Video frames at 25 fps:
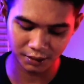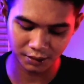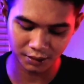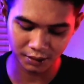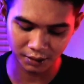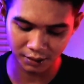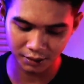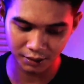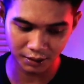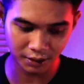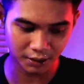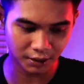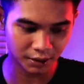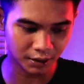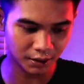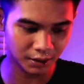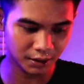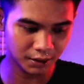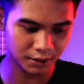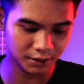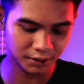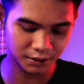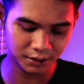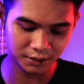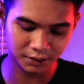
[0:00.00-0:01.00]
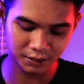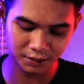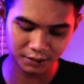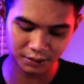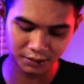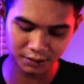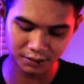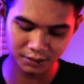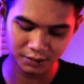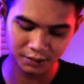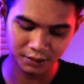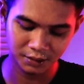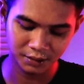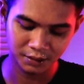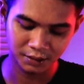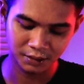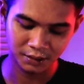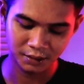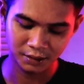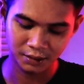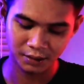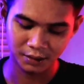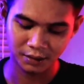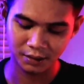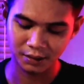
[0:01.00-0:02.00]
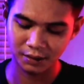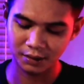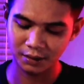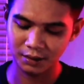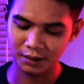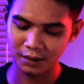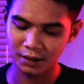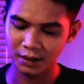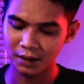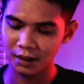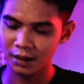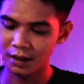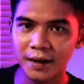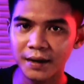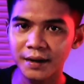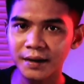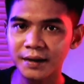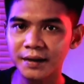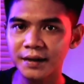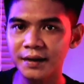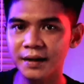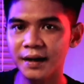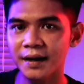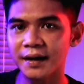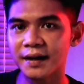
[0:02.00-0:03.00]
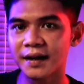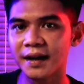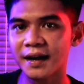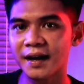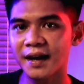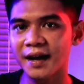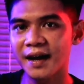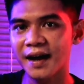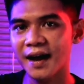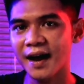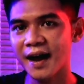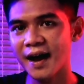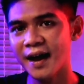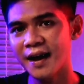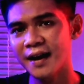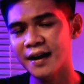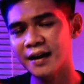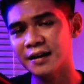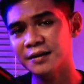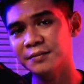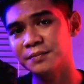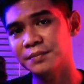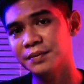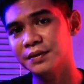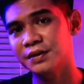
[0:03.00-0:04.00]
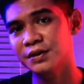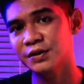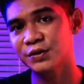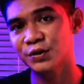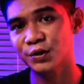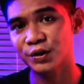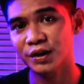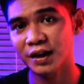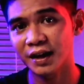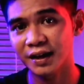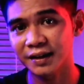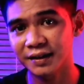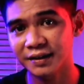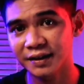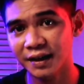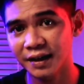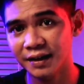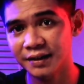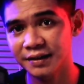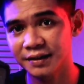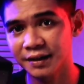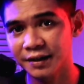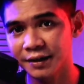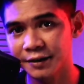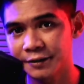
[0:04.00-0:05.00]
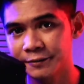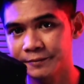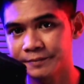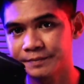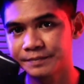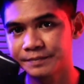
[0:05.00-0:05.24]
kita lihat lagi ini adalah alat penyedot lantainya